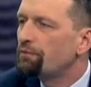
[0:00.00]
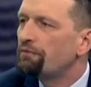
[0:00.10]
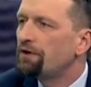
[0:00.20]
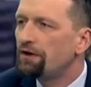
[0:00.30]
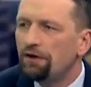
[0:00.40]

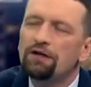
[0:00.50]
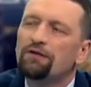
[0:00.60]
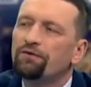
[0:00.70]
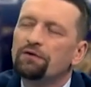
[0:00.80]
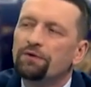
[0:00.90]
zupełnie
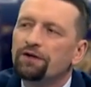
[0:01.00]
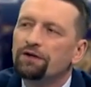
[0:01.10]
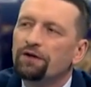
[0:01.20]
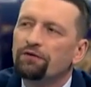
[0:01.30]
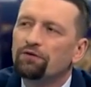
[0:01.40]
inne
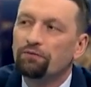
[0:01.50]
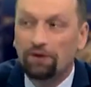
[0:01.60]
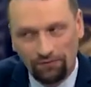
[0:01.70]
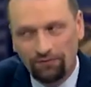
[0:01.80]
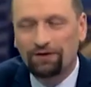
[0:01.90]
filmiki na
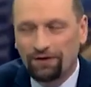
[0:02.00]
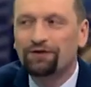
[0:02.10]
YouTubie, które